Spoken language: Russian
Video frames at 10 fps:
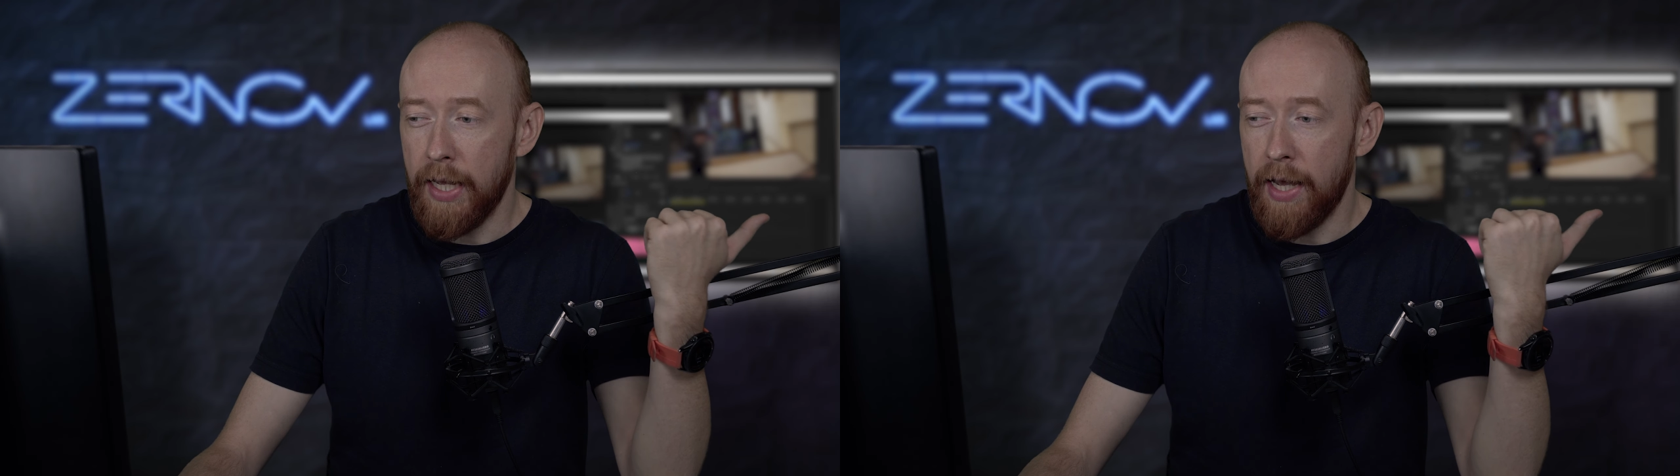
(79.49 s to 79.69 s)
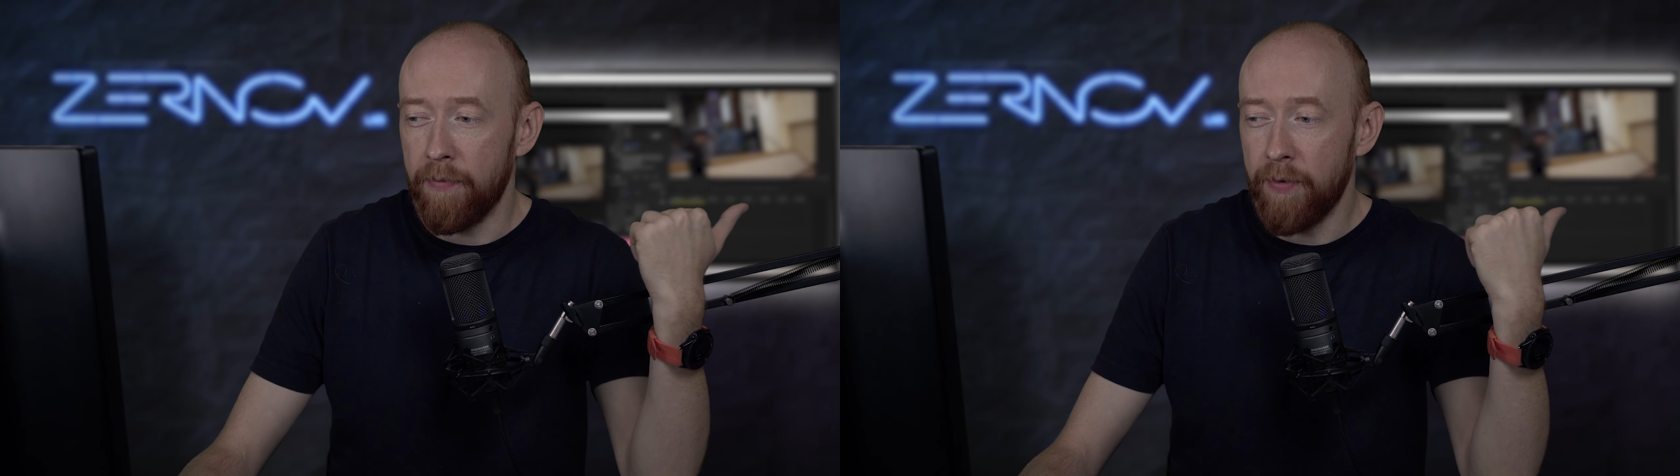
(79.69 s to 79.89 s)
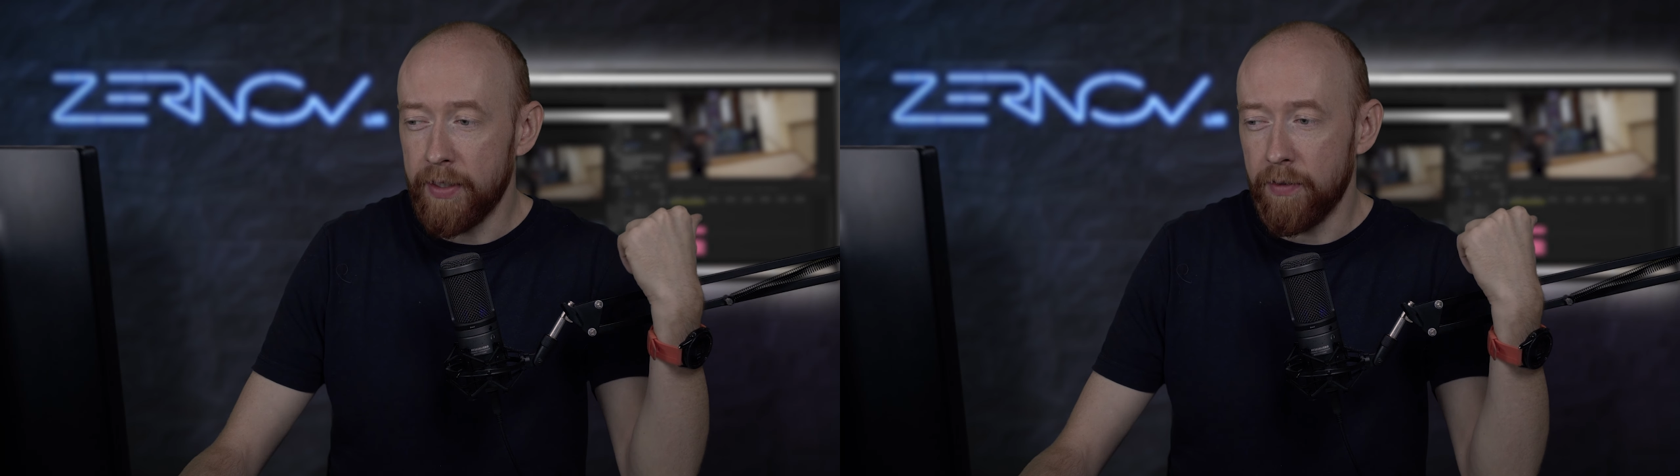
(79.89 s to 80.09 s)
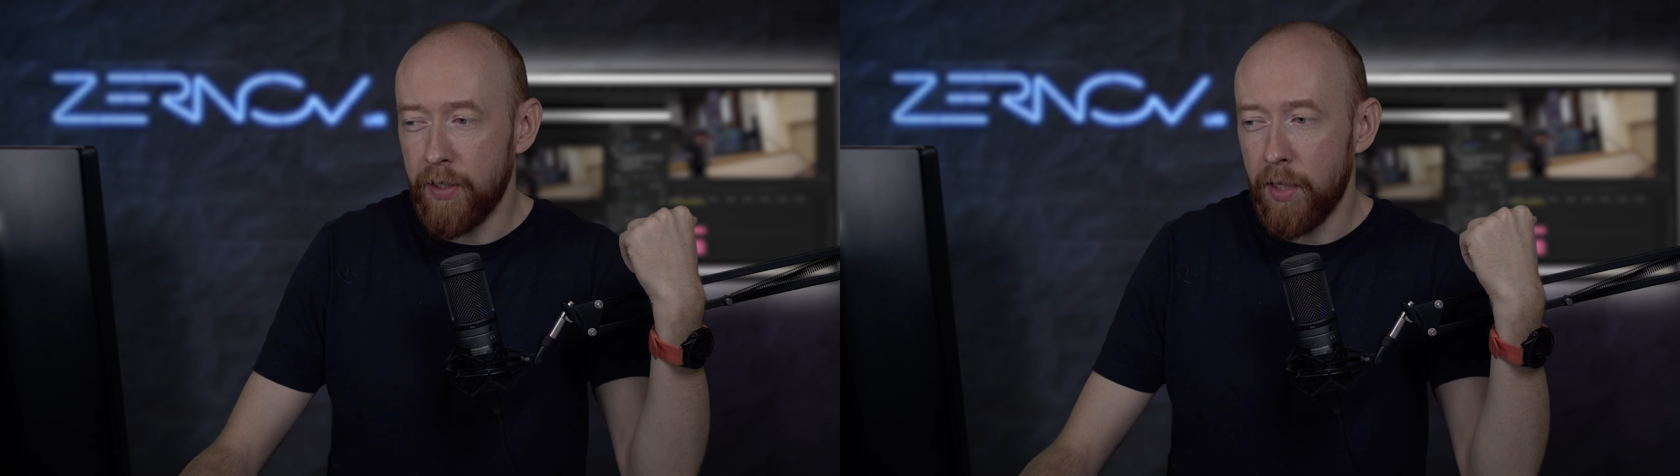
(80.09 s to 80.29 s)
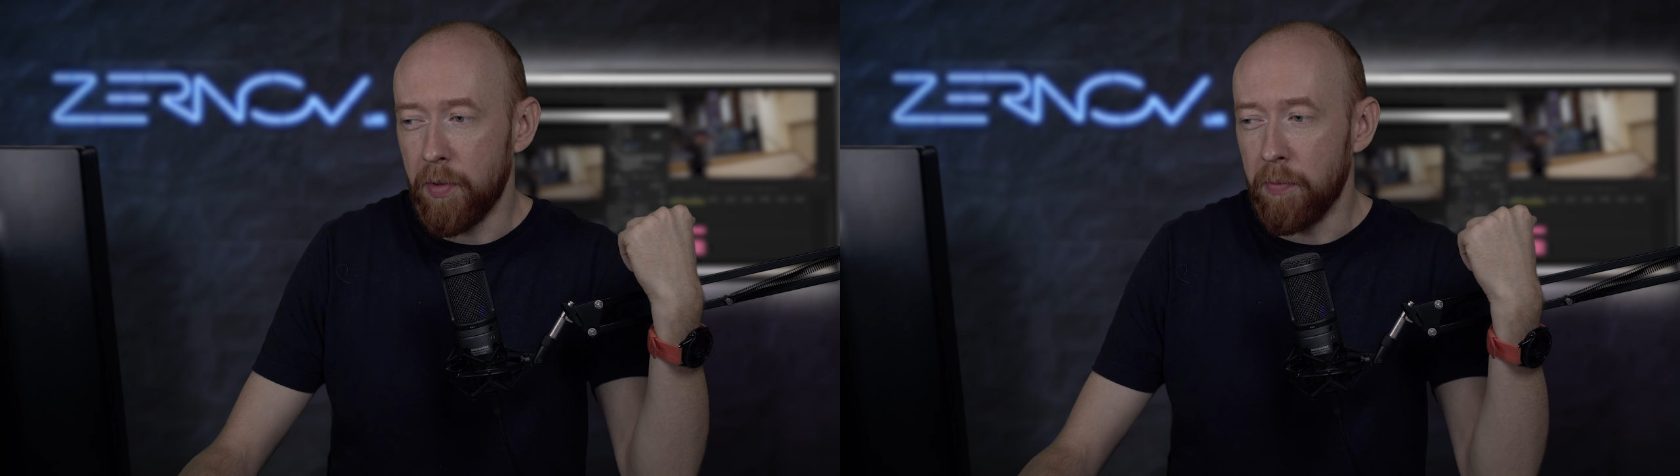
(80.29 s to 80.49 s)
а в это
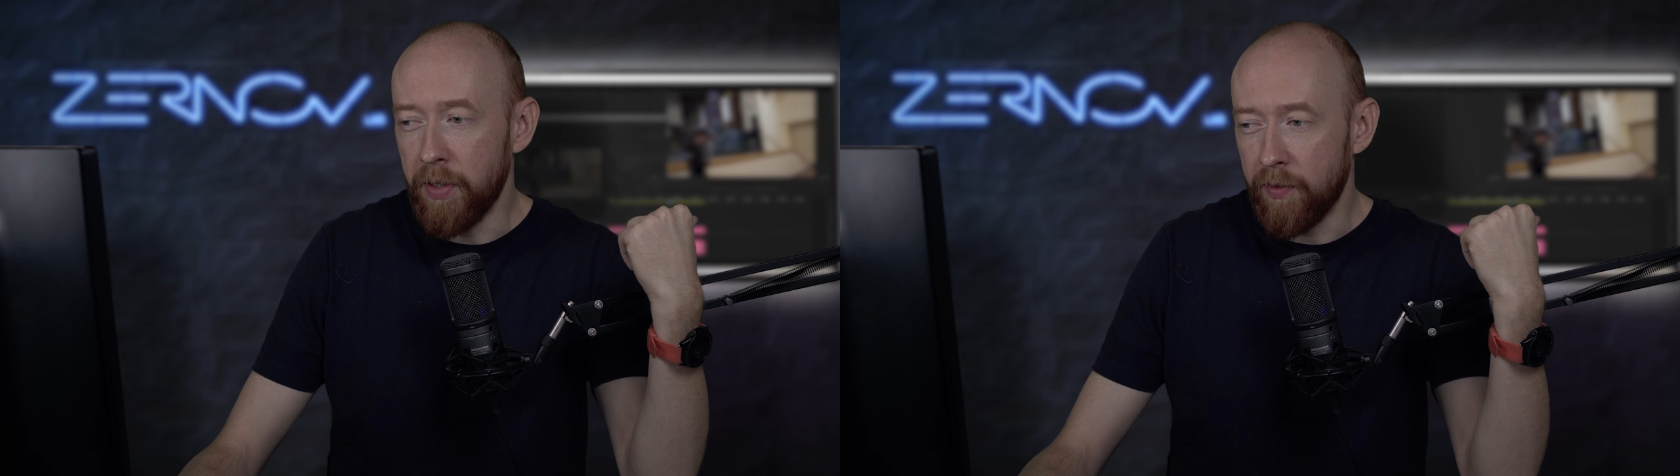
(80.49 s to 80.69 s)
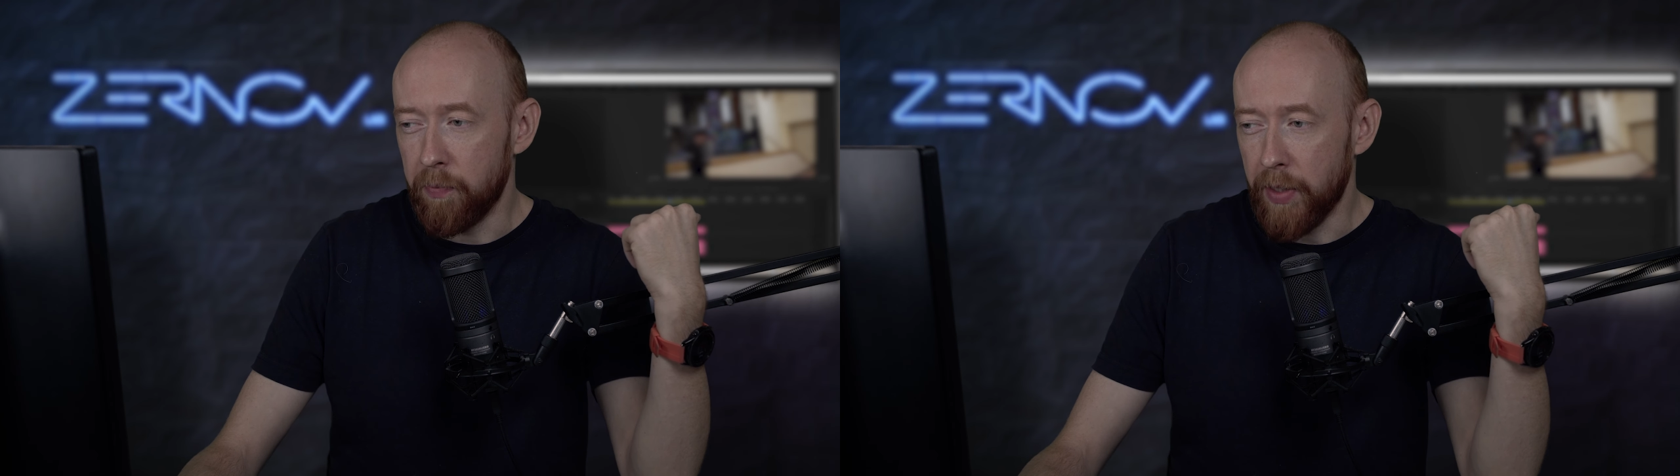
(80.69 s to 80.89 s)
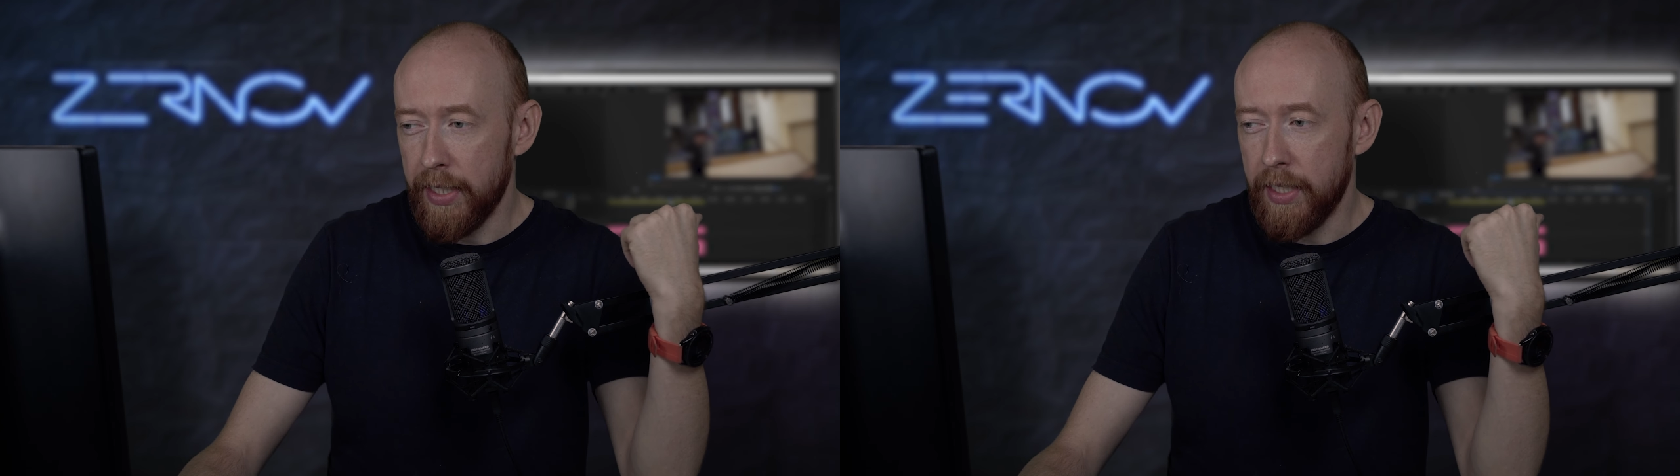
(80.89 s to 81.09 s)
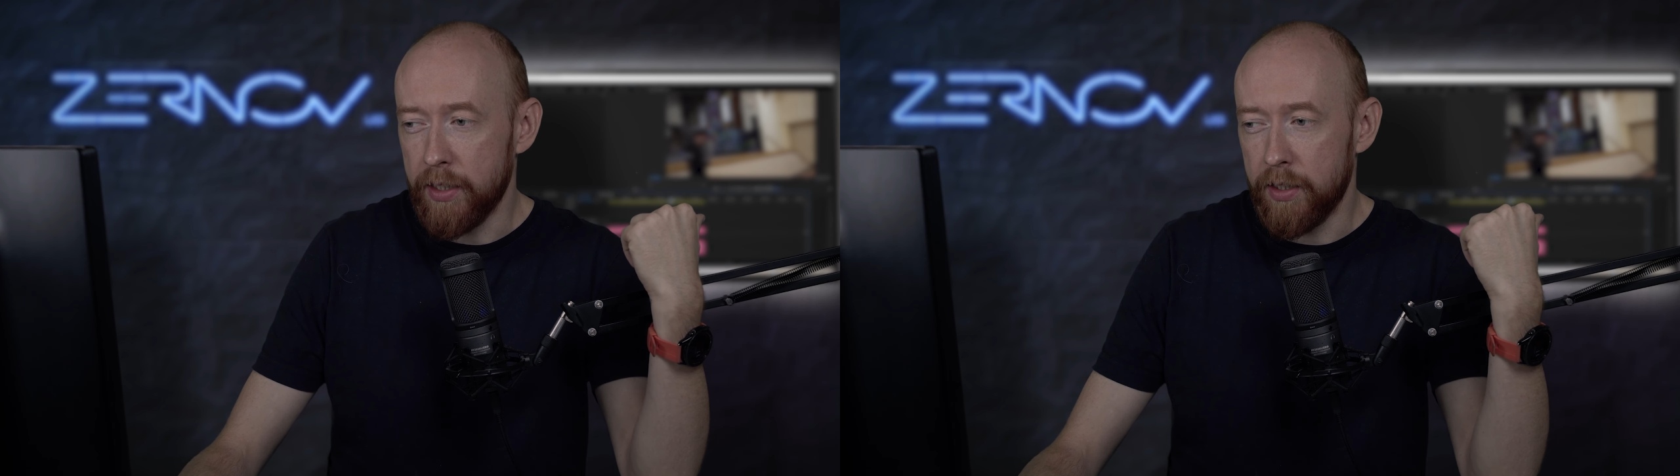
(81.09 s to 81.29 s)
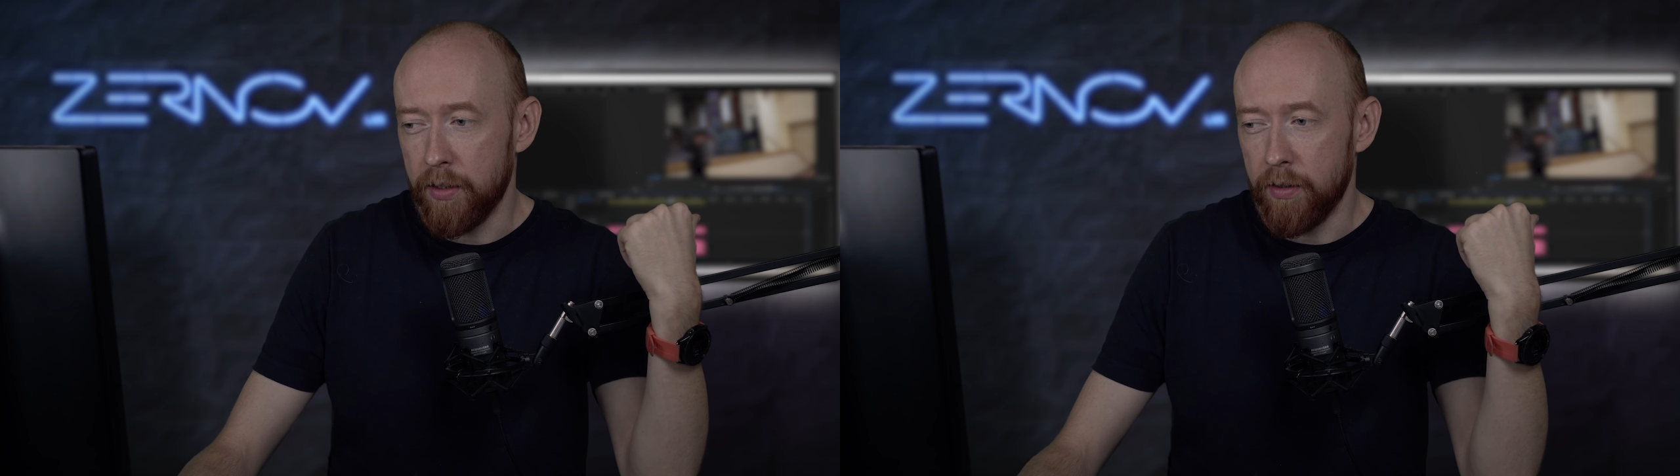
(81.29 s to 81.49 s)
время мы в
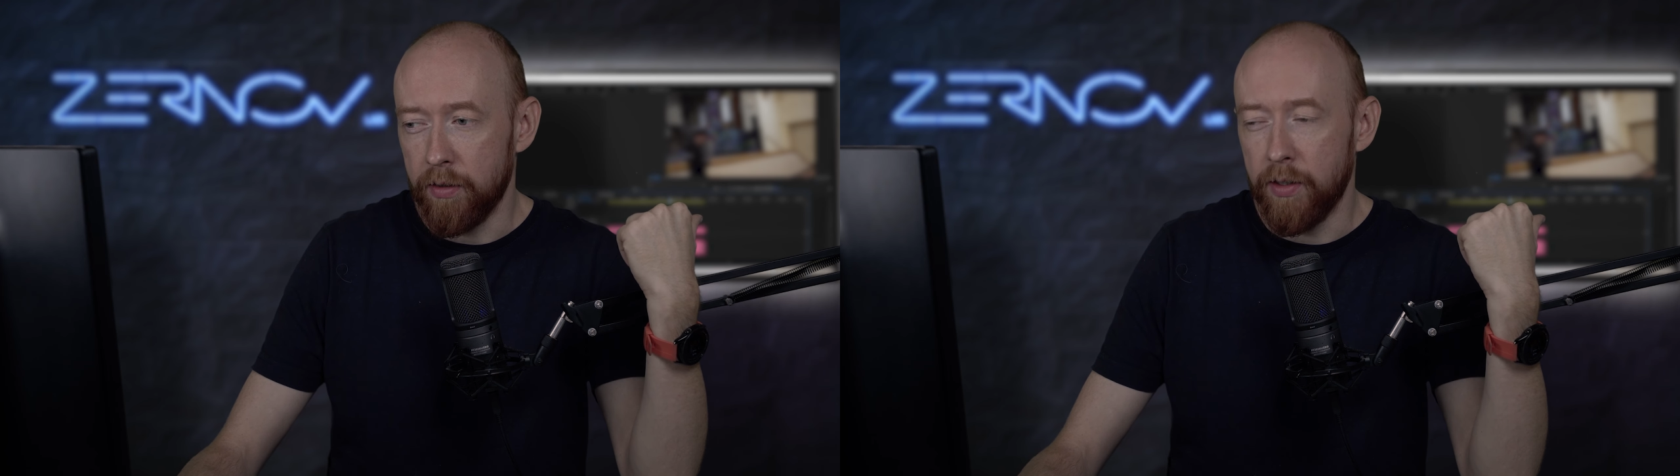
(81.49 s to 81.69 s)
проекте